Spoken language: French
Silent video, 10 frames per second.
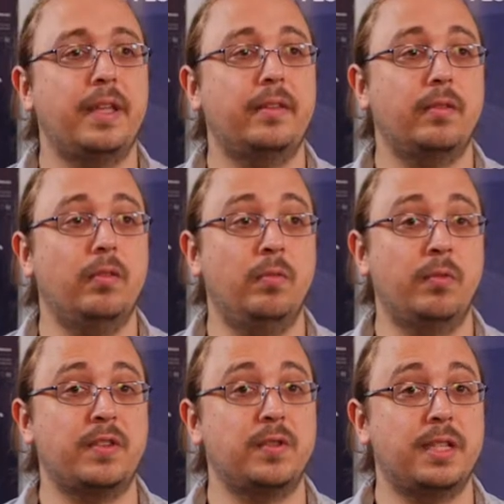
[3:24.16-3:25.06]
va être le
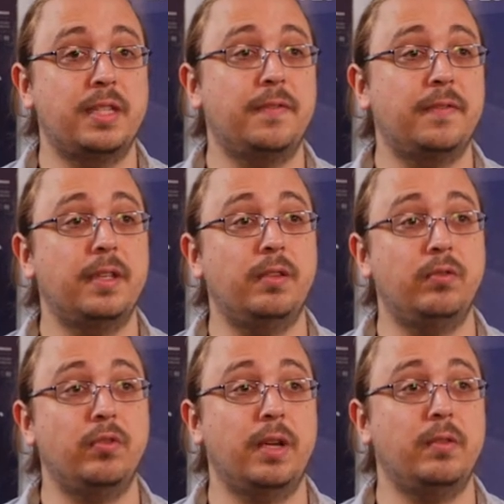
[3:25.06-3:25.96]
monde associatif et
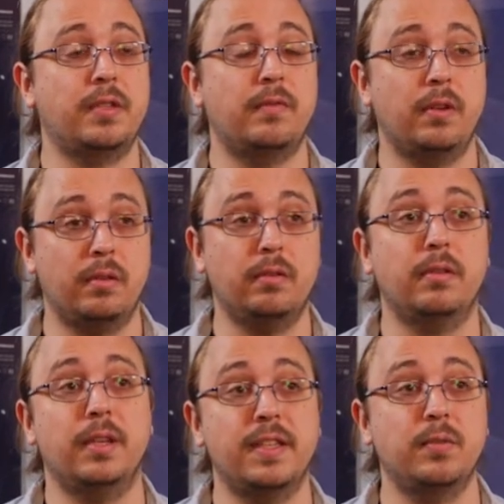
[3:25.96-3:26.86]
culturel de savoir euh,
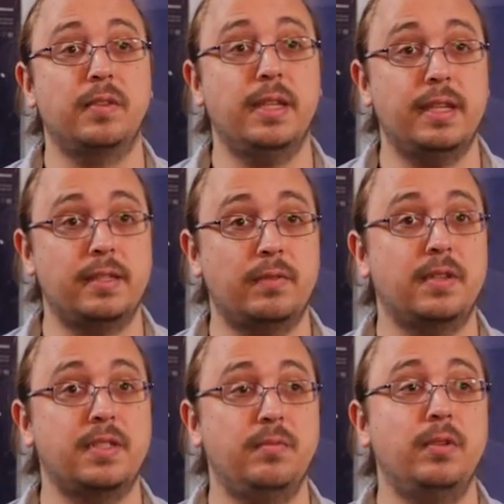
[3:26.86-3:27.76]
réseauter et
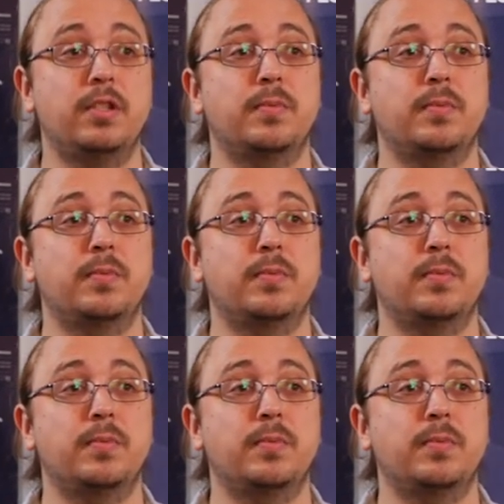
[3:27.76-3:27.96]
savoir stimuler.